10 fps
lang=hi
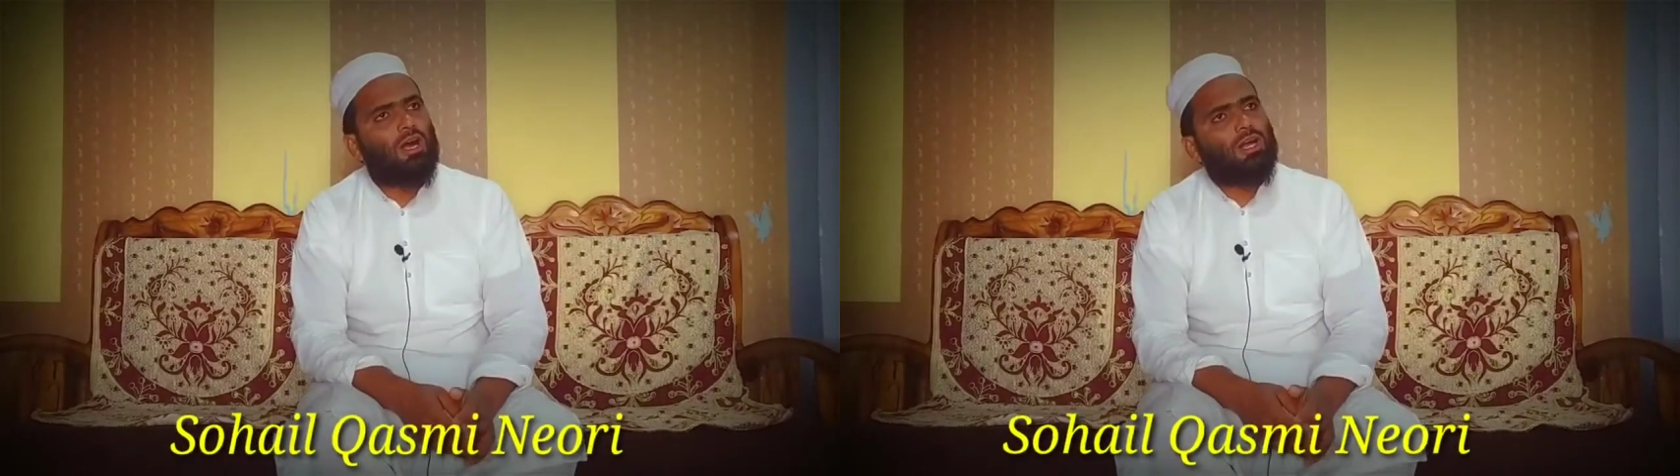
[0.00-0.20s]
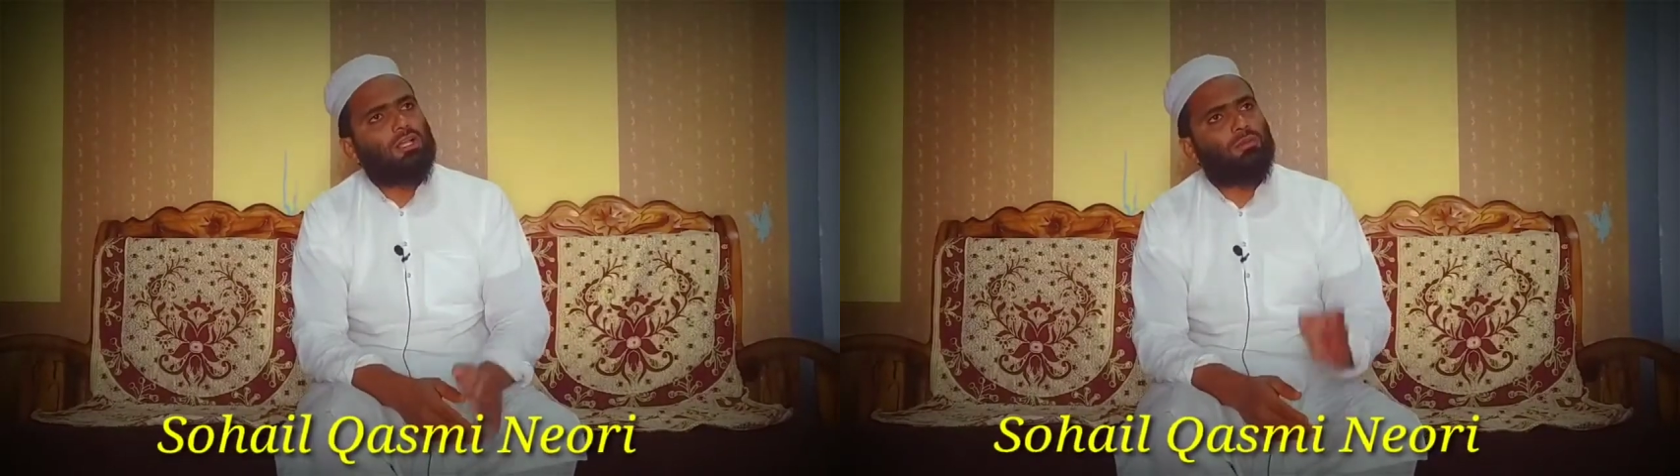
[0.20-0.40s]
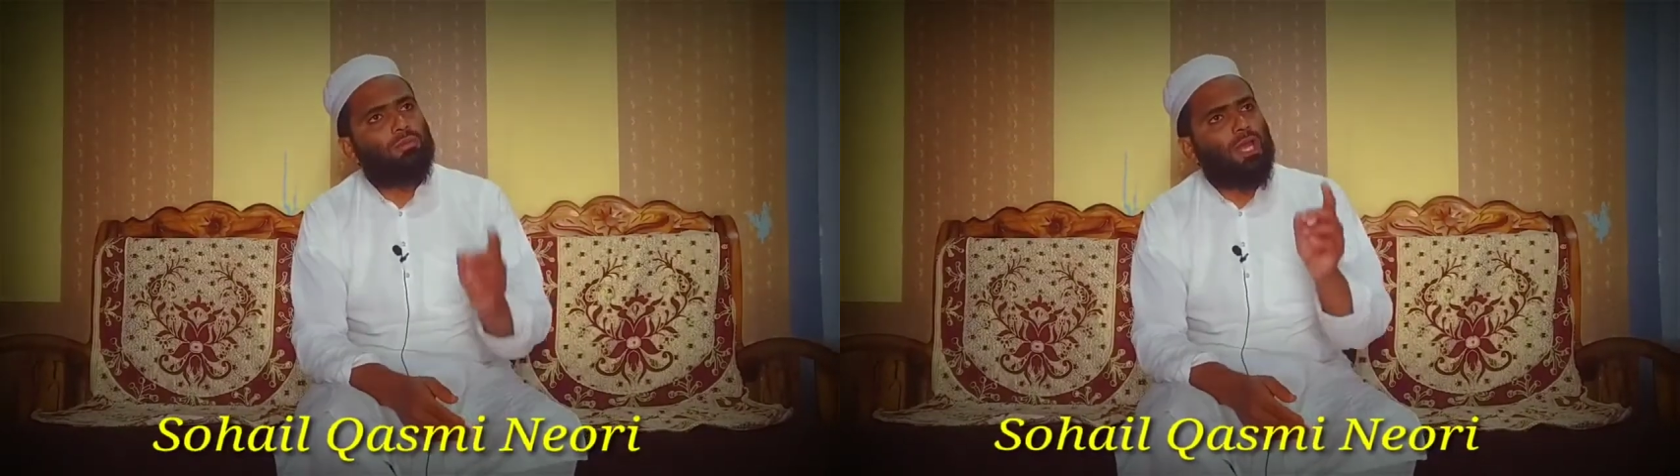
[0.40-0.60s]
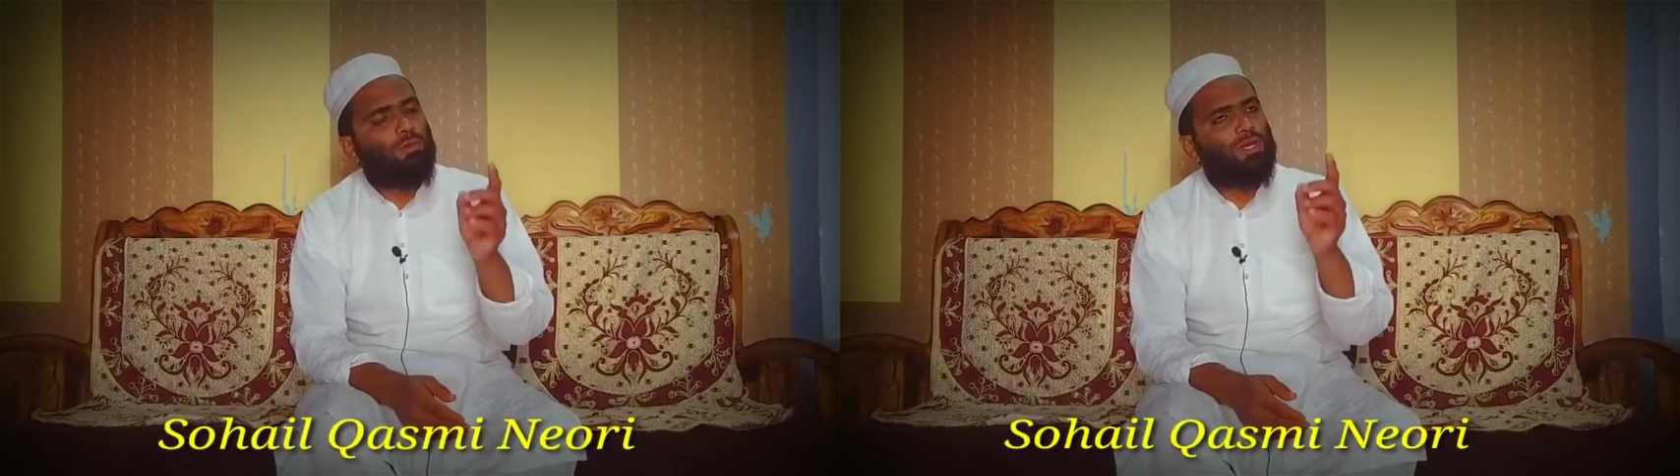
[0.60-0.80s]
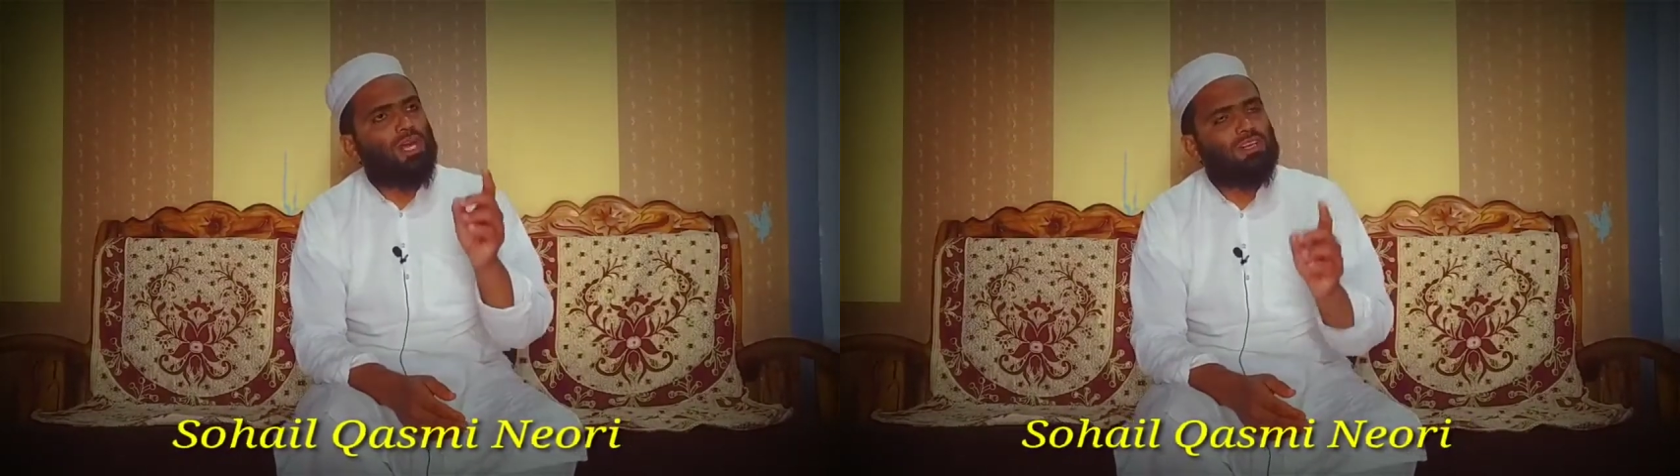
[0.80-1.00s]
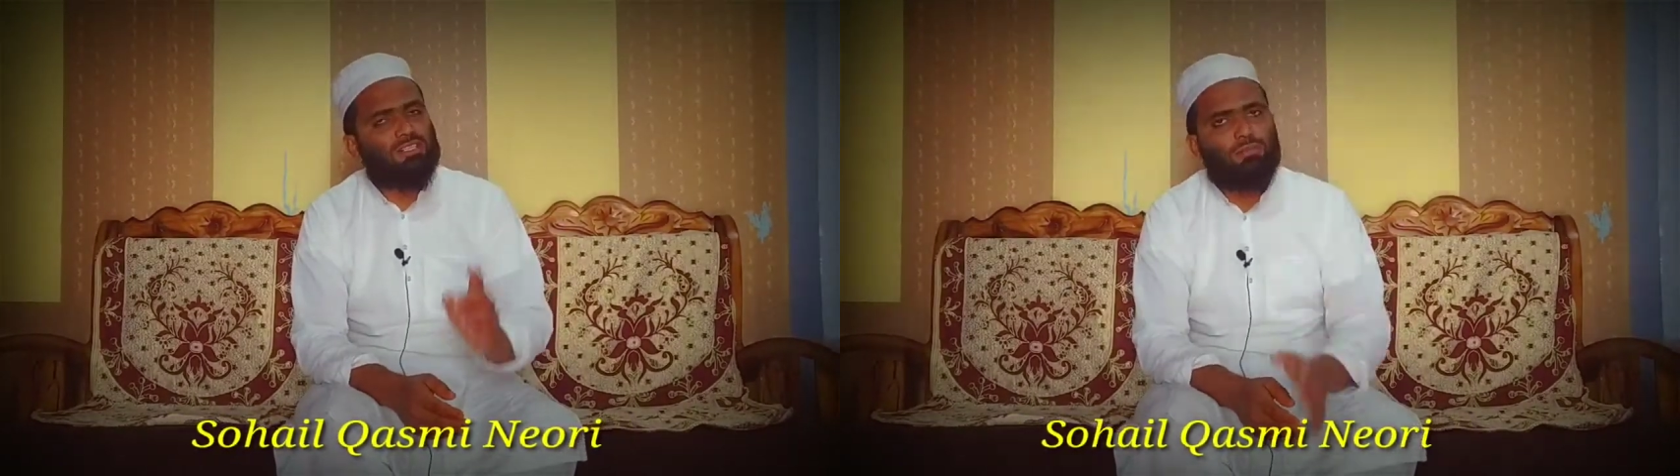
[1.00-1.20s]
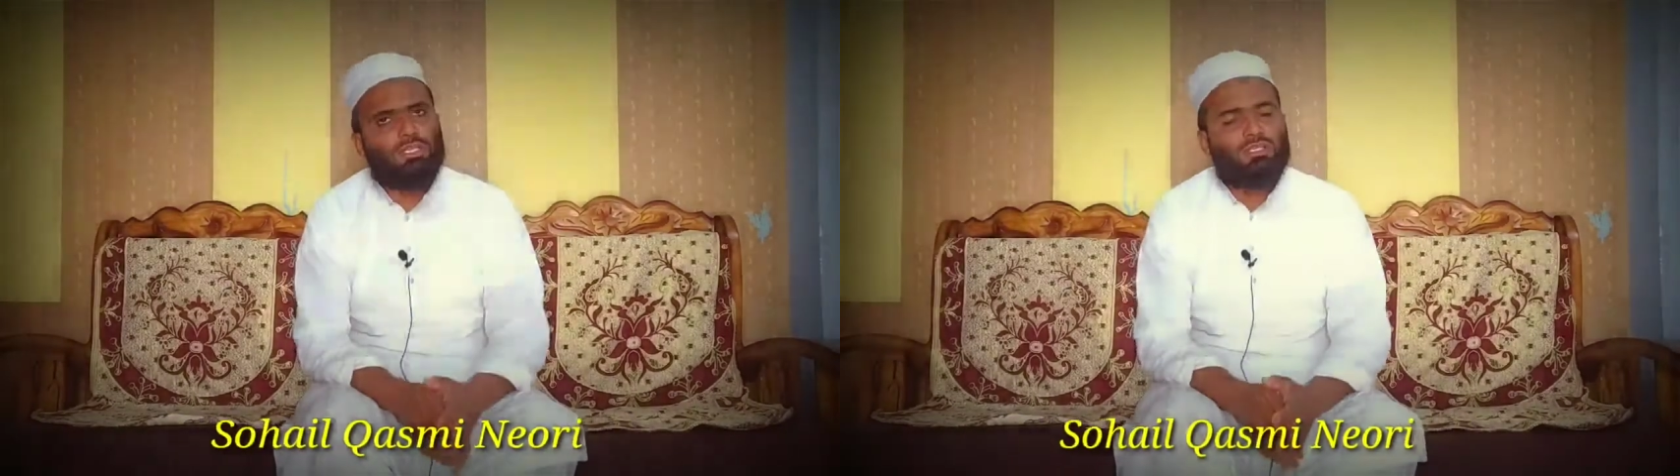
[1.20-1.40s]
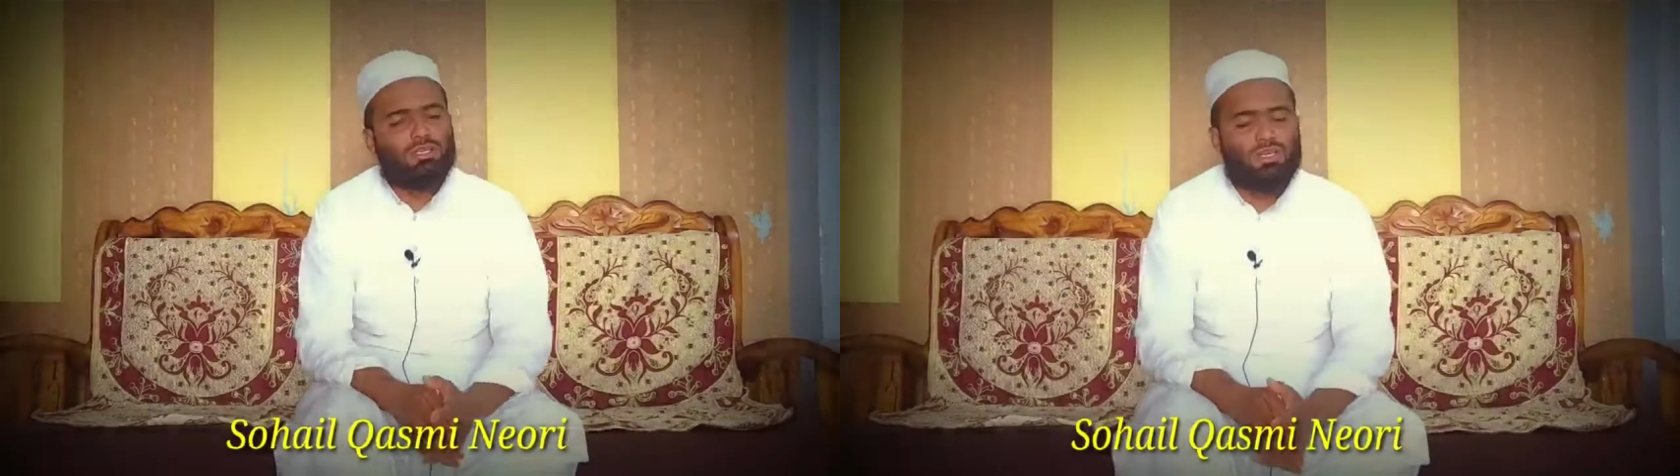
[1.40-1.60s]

अगर मैं भी या समद